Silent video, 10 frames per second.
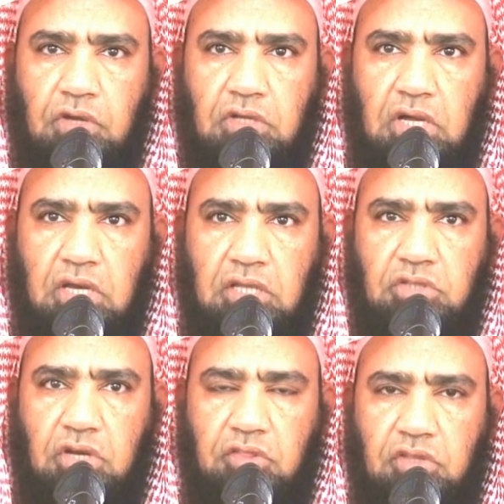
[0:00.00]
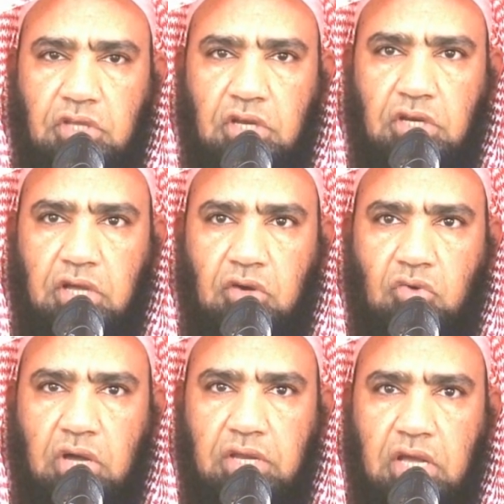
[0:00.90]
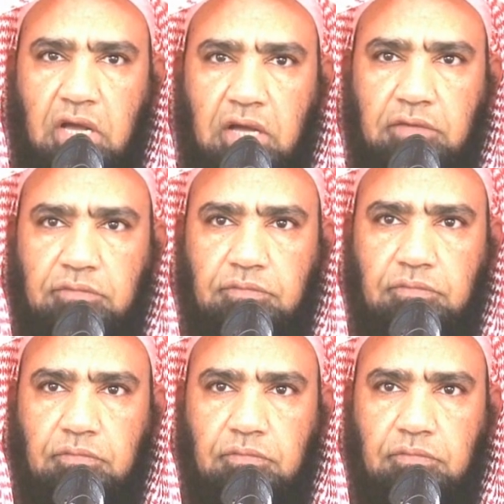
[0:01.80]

فقالت رضي الله عنها